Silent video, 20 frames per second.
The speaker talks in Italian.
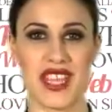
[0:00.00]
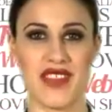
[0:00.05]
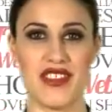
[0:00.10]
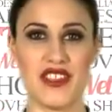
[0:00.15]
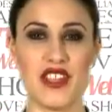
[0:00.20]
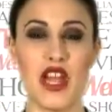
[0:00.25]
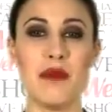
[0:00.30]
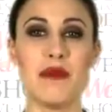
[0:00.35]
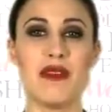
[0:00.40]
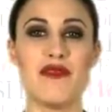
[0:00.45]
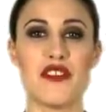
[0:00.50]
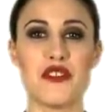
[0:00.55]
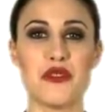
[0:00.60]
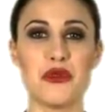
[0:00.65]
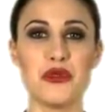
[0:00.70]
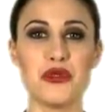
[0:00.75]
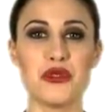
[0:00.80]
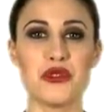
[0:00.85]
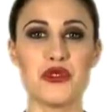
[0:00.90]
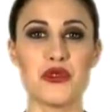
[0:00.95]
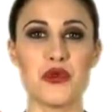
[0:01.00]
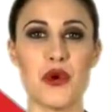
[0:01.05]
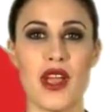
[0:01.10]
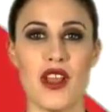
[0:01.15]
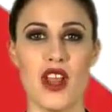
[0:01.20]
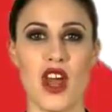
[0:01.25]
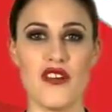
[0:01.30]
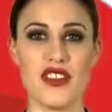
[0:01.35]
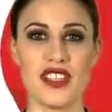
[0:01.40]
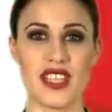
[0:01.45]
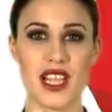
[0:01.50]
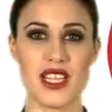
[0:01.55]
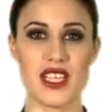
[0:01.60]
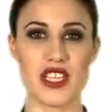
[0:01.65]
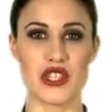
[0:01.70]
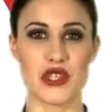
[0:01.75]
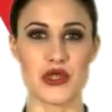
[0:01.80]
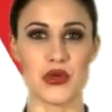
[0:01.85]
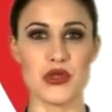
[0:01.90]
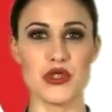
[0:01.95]
e vi do il benvenuto su I Love
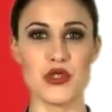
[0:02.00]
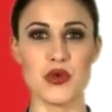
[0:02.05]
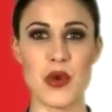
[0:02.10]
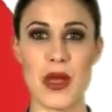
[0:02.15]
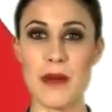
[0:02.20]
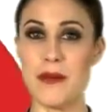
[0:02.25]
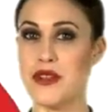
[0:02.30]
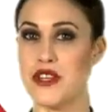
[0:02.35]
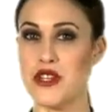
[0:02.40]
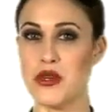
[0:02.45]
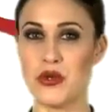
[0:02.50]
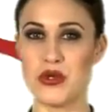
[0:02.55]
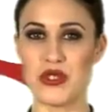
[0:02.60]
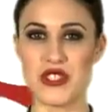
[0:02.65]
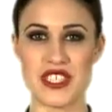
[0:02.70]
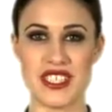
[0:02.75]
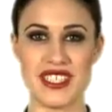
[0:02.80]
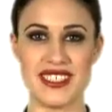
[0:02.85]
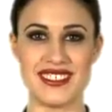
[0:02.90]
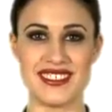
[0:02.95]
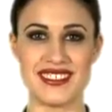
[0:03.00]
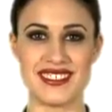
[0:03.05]
Italian Shoes Web News.